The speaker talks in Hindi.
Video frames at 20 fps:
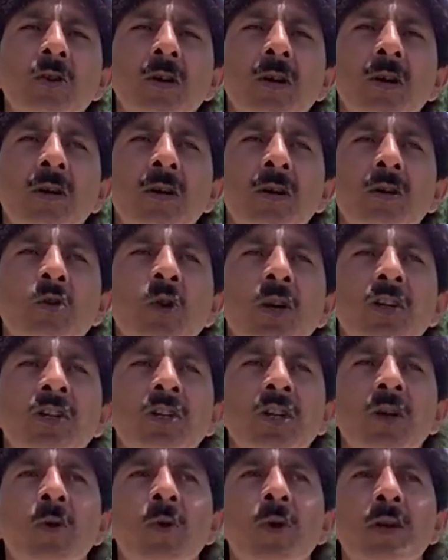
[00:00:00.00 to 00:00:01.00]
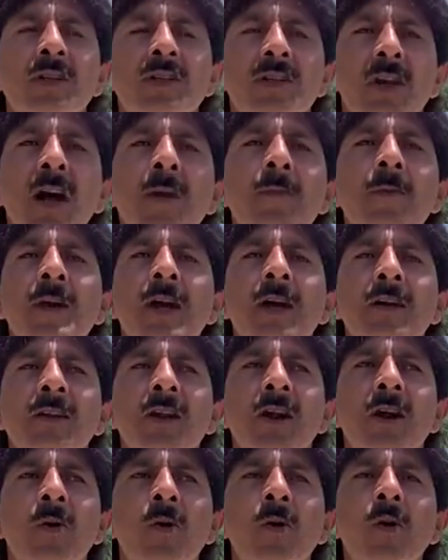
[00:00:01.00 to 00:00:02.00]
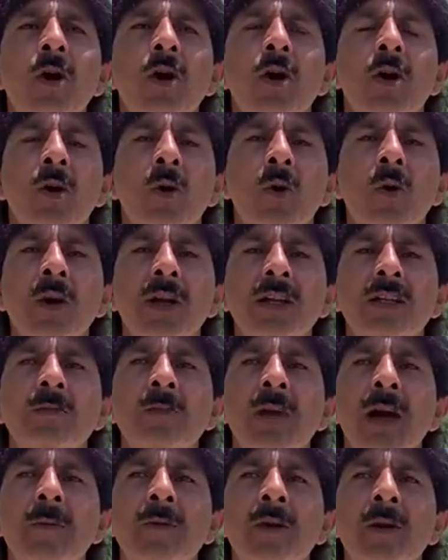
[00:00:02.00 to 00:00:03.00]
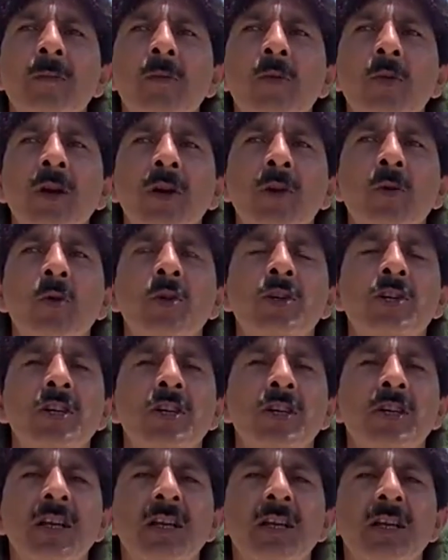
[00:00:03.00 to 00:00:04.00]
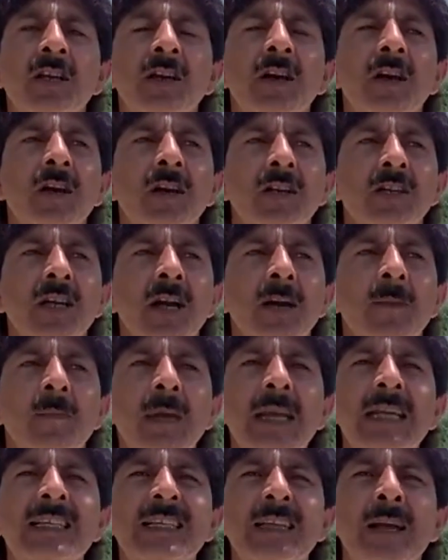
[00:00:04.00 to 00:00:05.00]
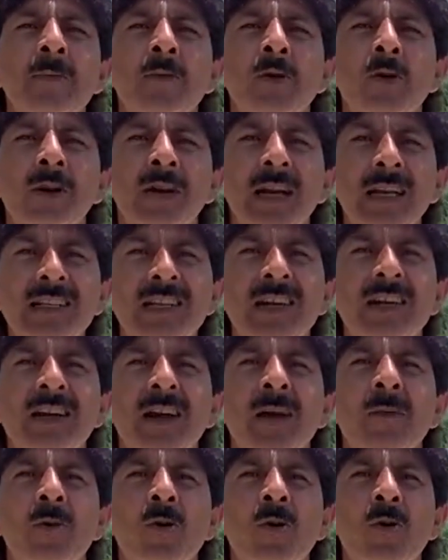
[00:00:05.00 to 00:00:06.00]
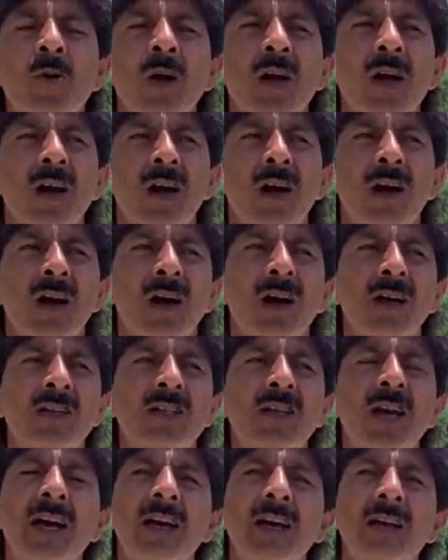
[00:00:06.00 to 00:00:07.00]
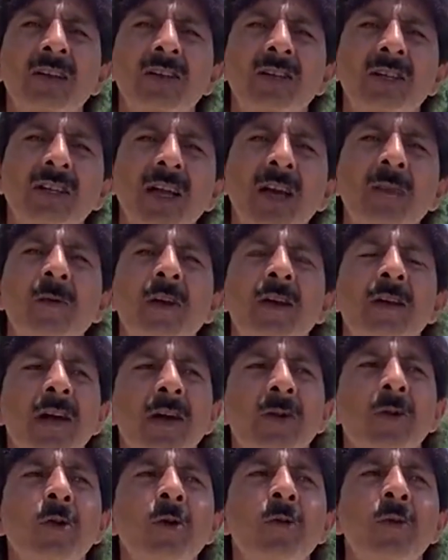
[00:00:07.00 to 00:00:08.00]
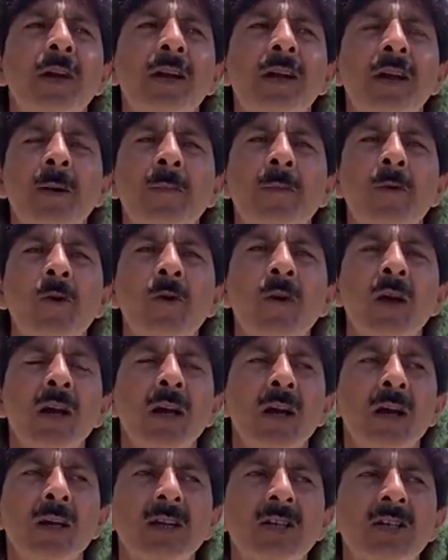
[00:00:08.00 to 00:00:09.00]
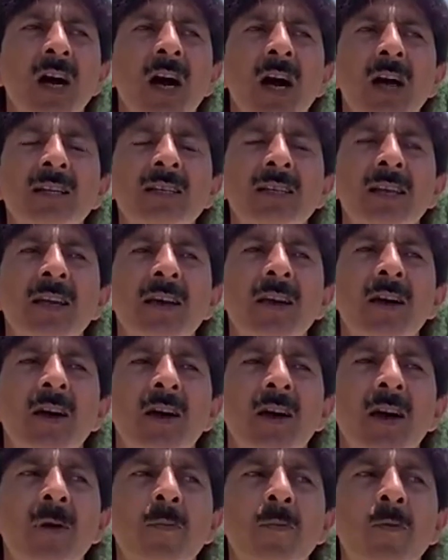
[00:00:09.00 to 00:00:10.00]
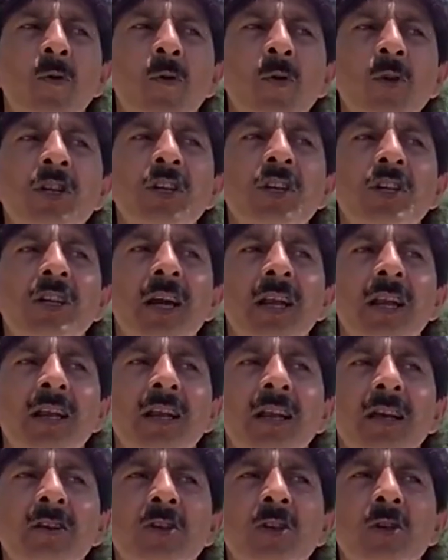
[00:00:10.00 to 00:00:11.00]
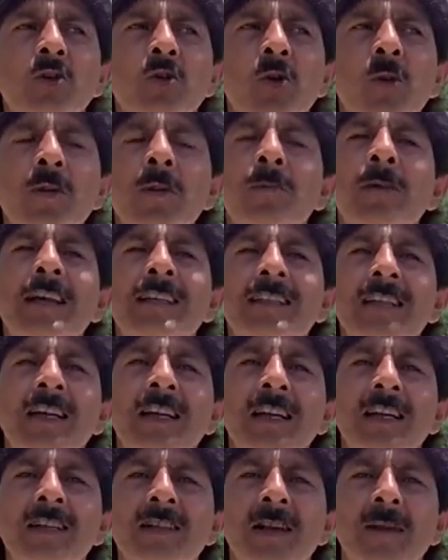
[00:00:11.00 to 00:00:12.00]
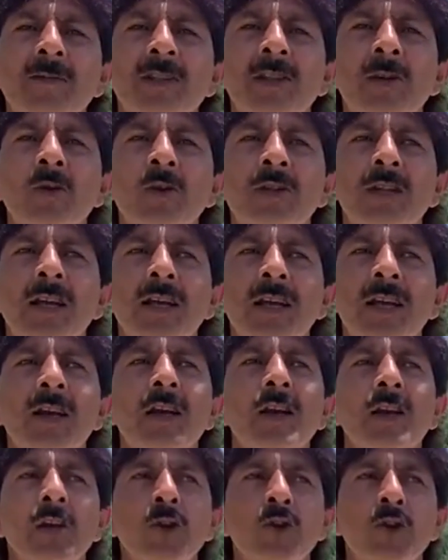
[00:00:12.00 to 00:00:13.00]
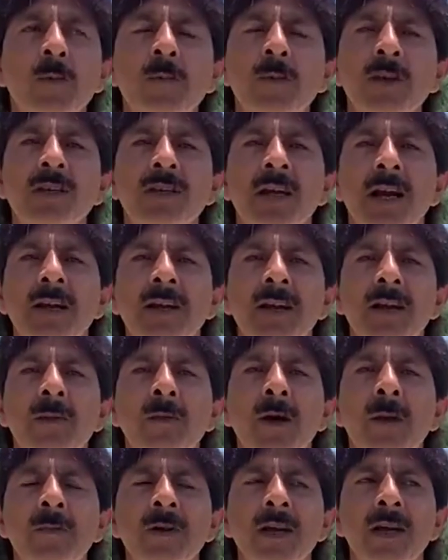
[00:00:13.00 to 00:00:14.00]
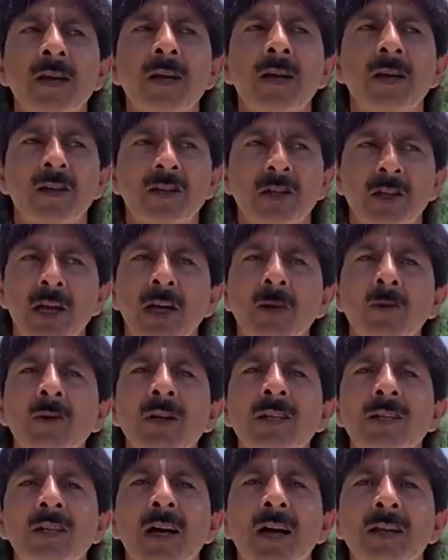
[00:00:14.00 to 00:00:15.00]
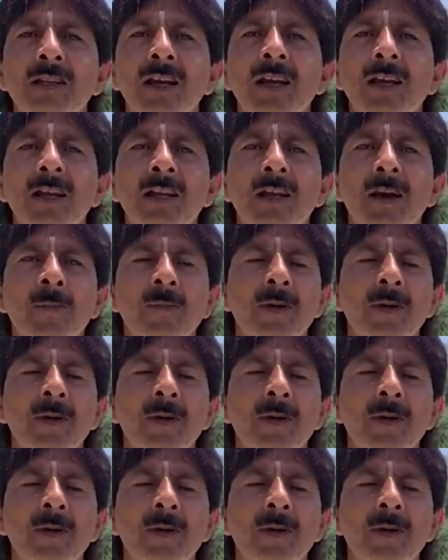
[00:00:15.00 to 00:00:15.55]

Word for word: स्वच्छ और और साफ यात्रा हो और इसमें हमने पूरी कोशिश की कि चाहे बेस कैंप हो ट्रांजिट कैंप हो चाहे जिधर भी या नुनवर कैंप हो जहां से हम कोशिश करेंगे जो जो भी फैसिलिटीज हमसे हो सके चौबीस घंटे हम अपने श्रद्धालुओं के साथ रहेंगे